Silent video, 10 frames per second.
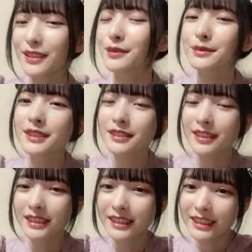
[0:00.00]
面白
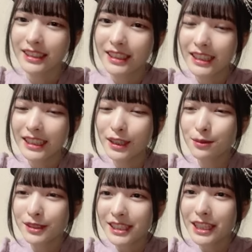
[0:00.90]
かったえで
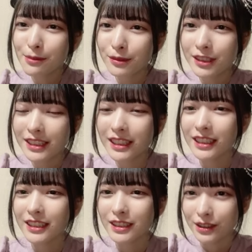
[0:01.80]
も事件も好きな
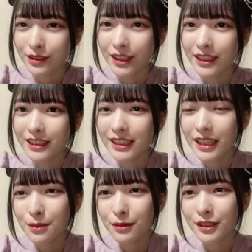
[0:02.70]
んですけどね事
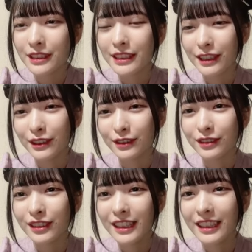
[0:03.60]
件も好きだけ
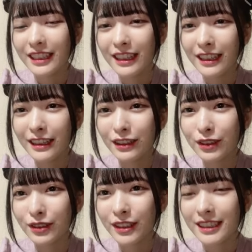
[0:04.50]
ど恋愛の
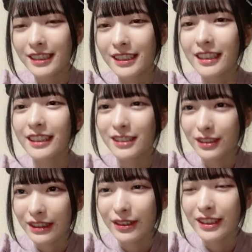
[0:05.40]
方が好きなんです
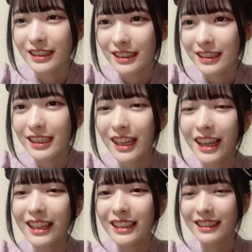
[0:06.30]
よね私
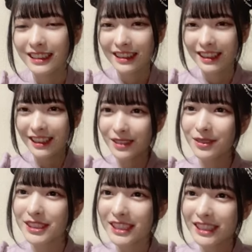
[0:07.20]
あ流れ
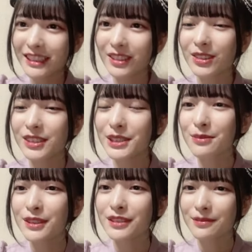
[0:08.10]
星ありがとうござい
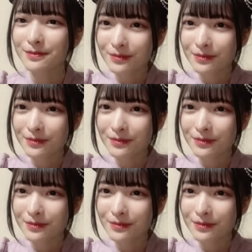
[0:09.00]
ます